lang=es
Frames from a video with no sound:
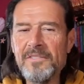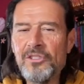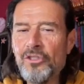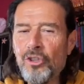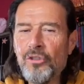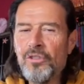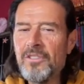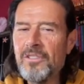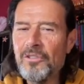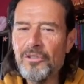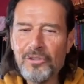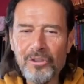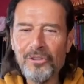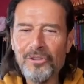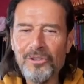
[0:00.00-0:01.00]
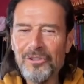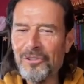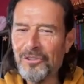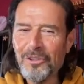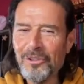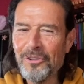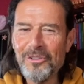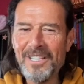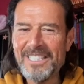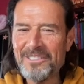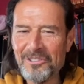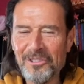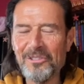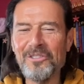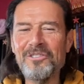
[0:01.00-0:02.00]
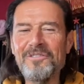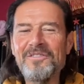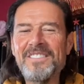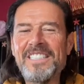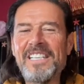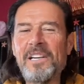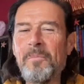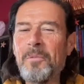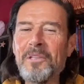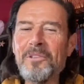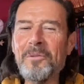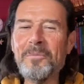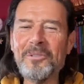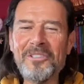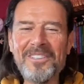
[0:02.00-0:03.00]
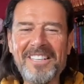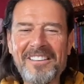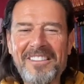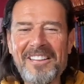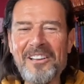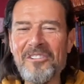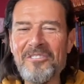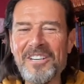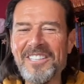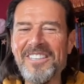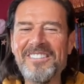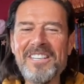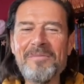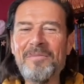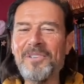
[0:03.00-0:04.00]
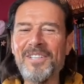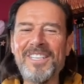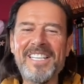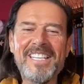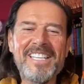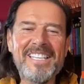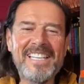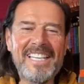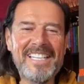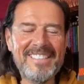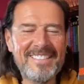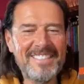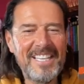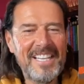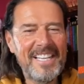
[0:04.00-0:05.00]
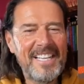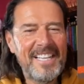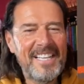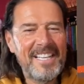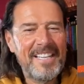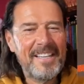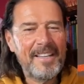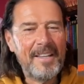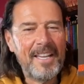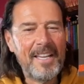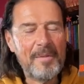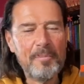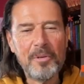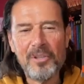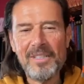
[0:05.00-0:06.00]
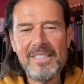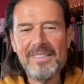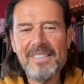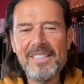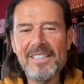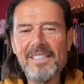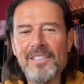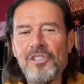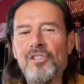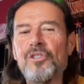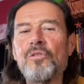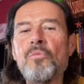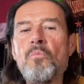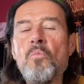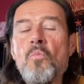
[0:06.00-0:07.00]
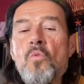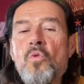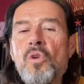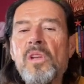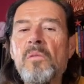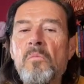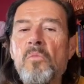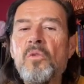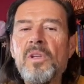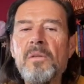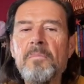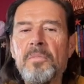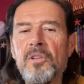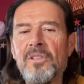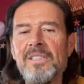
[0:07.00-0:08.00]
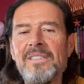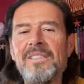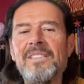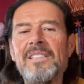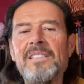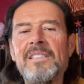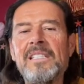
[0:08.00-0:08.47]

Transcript: Todo, todo, todo es todo. Repito por tercera o cuarta vez porque es importante, no, muy, muy importante.